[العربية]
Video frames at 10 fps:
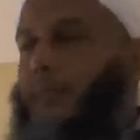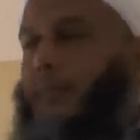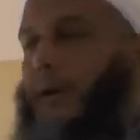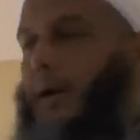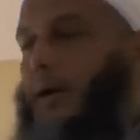
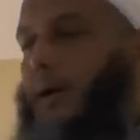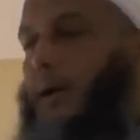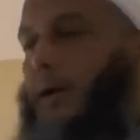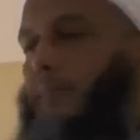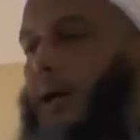
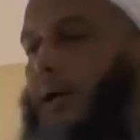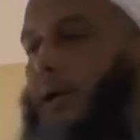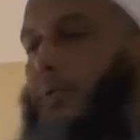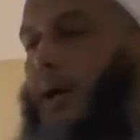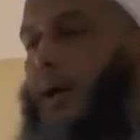فلما
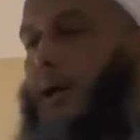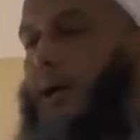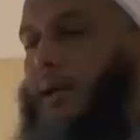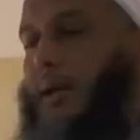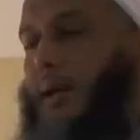كثر
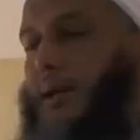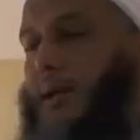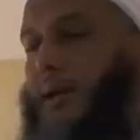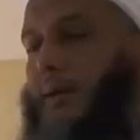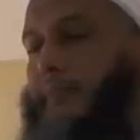عليه
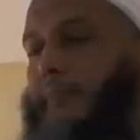ذلك